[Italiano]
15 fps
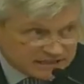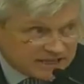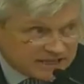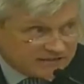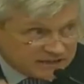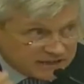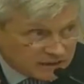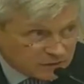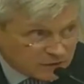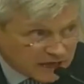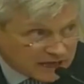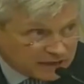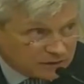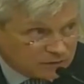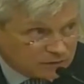deve
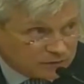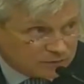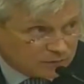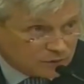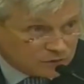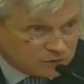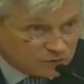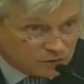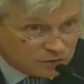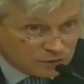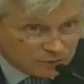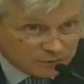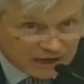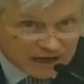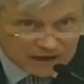dialogare con il mondo
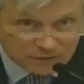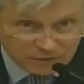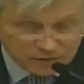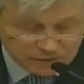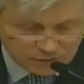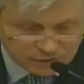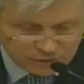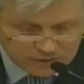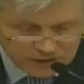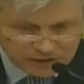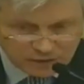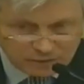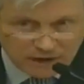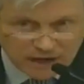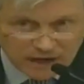globale, con l'economia
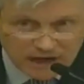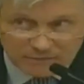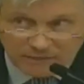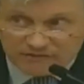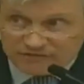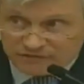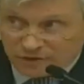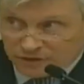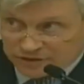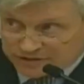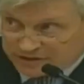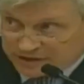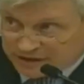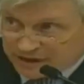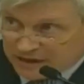globale, ma
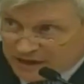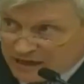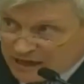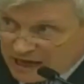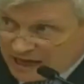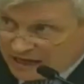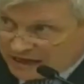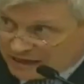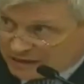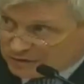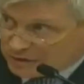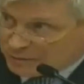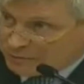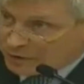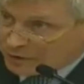forte anche
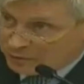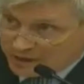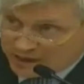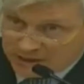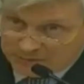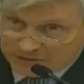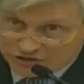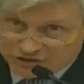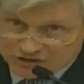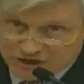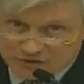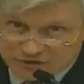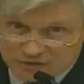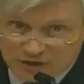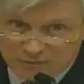di una propria capacità, di una